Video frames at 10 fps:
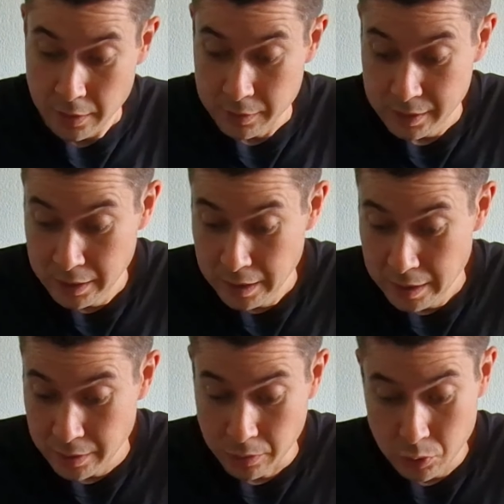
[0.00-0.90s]

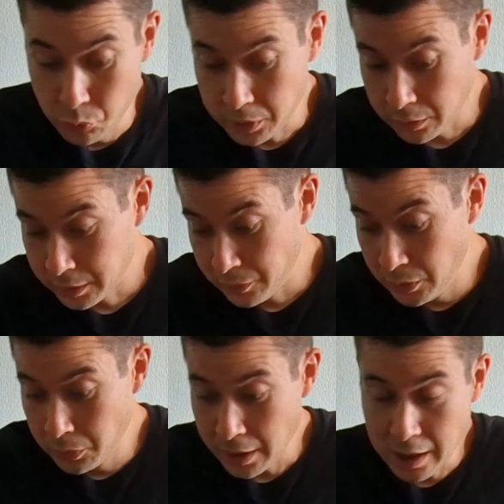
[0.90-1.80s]
Si euh, je vous sors de cette
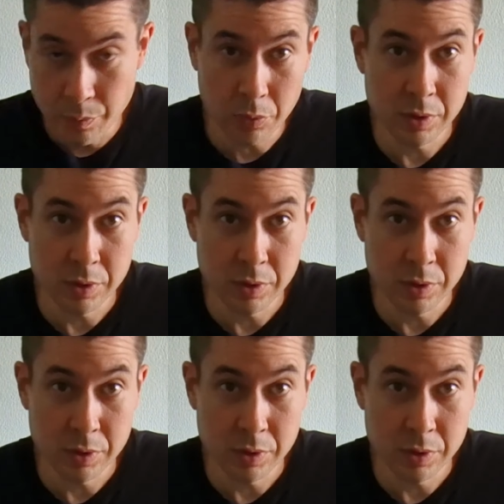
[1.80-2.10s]
vidéo-là également,